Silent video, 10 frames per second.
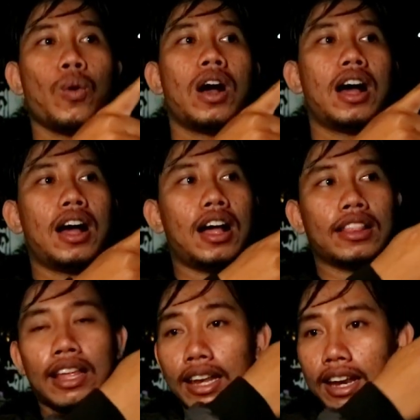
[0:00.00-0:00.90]
gua
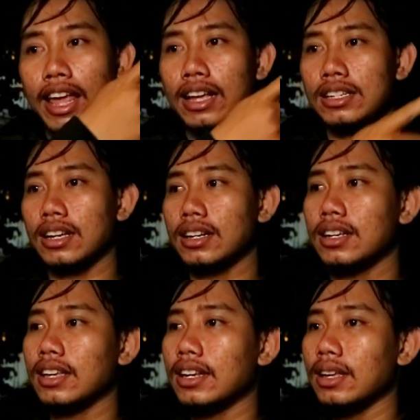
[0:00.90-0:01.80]
tadi naik ke
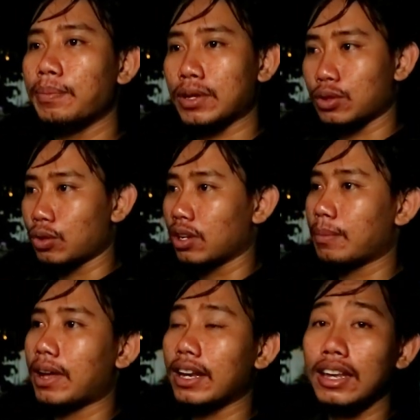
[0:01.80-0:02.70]
sana jadi pas turun
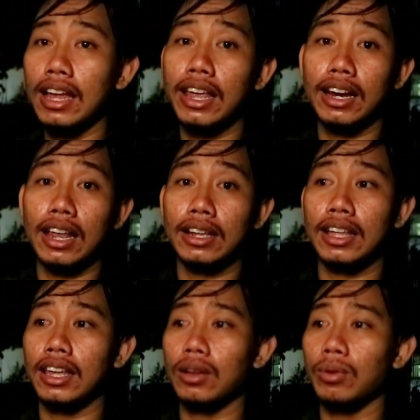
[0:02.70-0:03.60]
kemarin nih ada yang narik
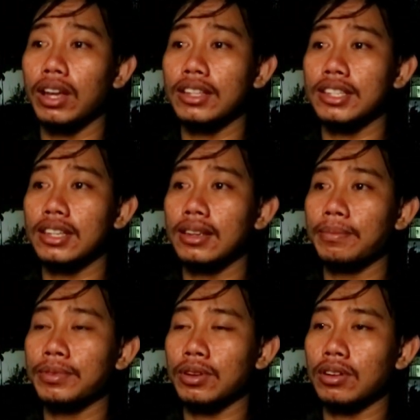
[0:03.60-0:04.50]
narik gue di sini
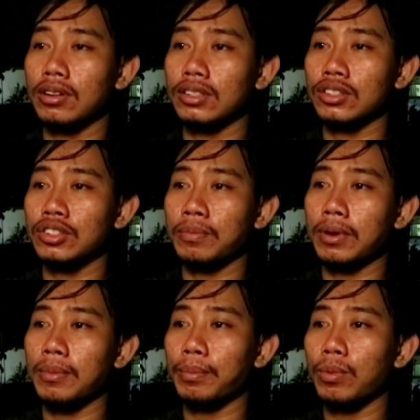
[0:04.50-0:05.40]
sosok
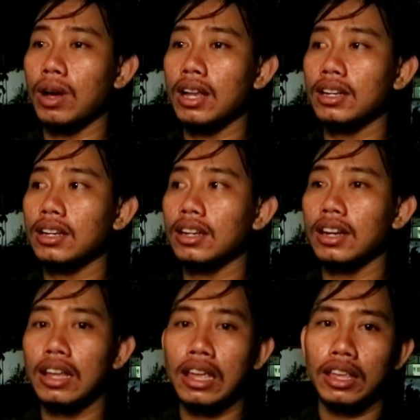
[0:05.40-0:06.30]
perempuan
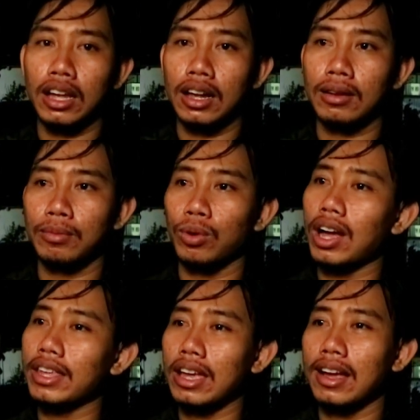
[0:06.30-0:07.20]
yang
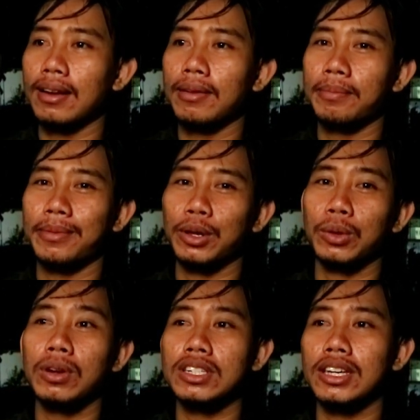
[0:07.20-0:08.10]
mukanya menurut
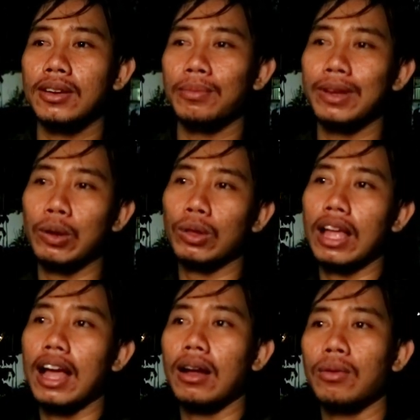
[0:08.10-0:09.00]
gue sih
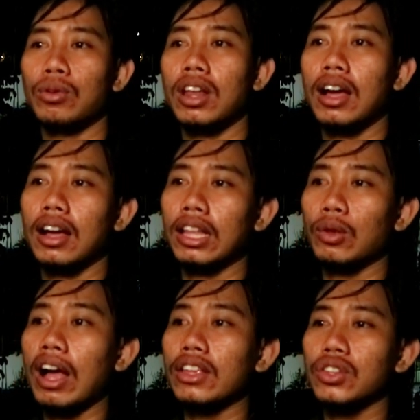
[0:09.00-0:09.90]
udah gitu
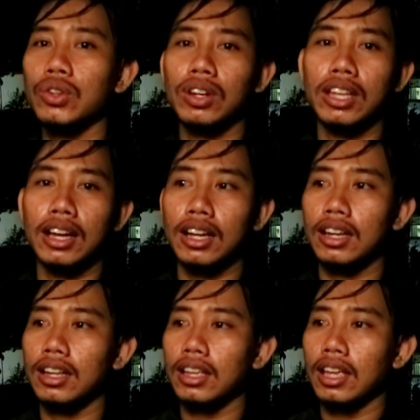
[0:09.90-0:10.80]
ancur ya kan
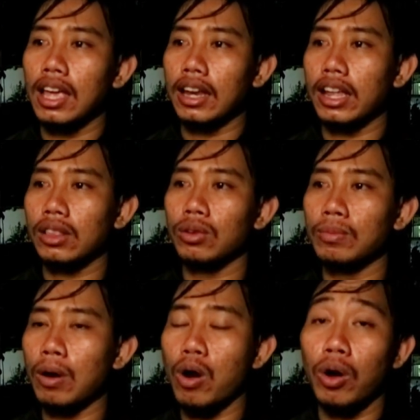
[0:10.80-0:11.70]
dia tuh
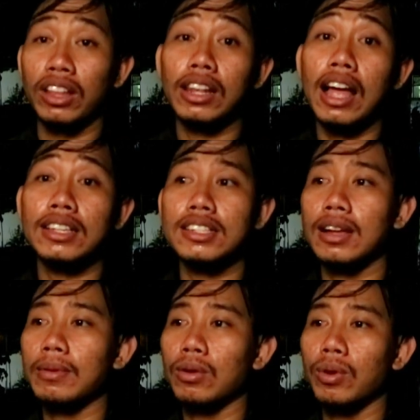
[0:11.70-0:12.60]
mau interaksi
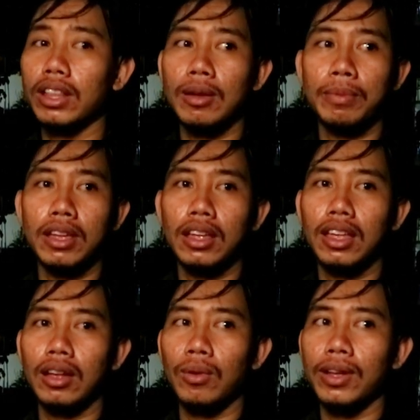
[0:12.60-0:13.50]
sama gue tapi
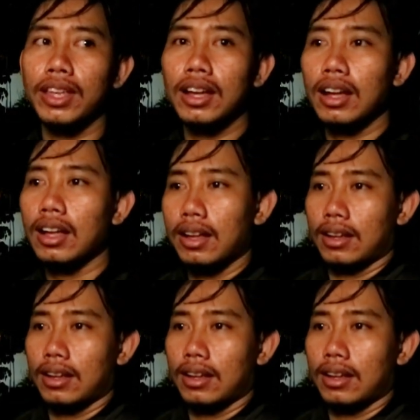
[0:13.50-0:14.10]
gue nya